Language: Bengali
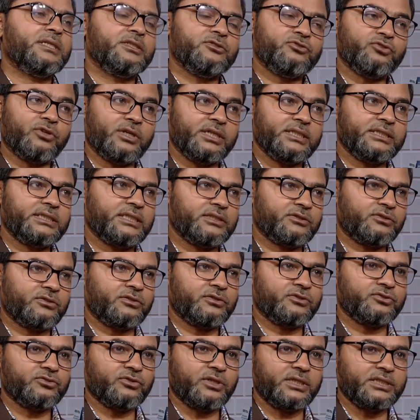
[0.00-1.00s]
জয়েন্টটা
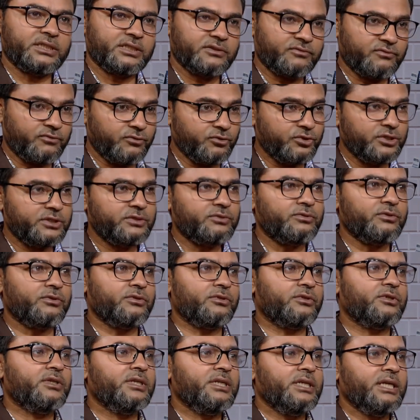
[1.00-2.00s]
তখন জয়েন্টের
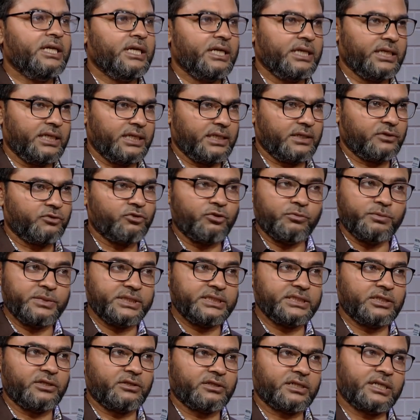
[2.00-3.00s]
ফ্লুইডগুলো কমে
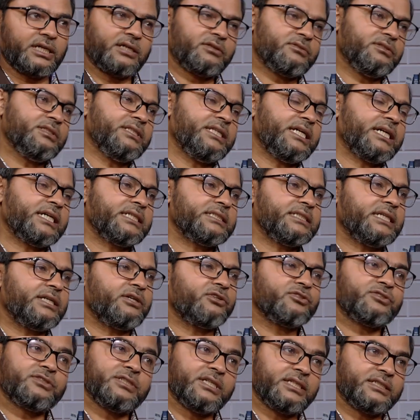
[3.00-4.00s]
যাওয়ার কারণে দেখা যায়
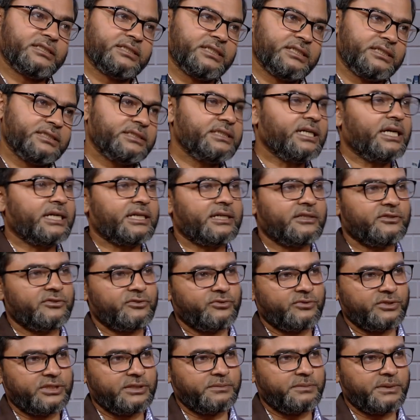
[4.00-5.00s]
অস্ট্রিয়ার্থাইটিসে আক্রান্ত
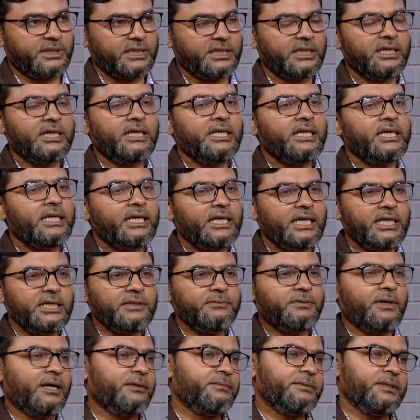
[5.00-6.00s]
হতে পারে
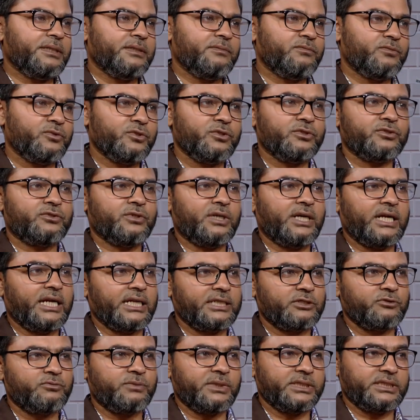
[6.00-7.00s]
এইভাবে মূলত
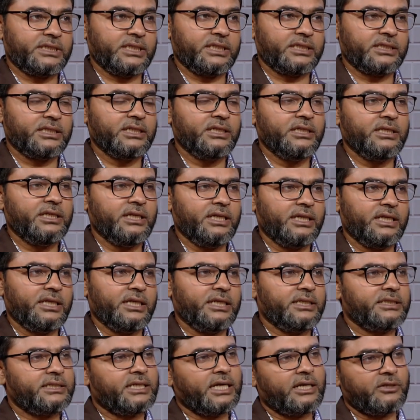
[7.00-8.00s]
হাঁটু ব্যথার
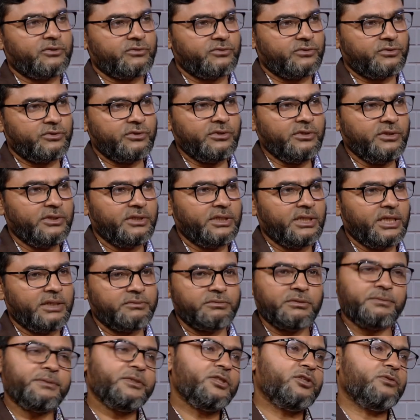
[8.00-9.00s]
এই কারণগুলো
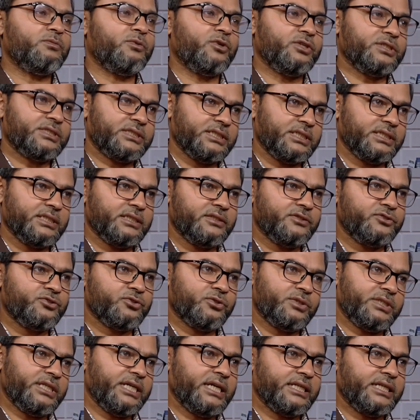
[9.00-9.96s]
বিভিন্ন বয়সে নিয়ে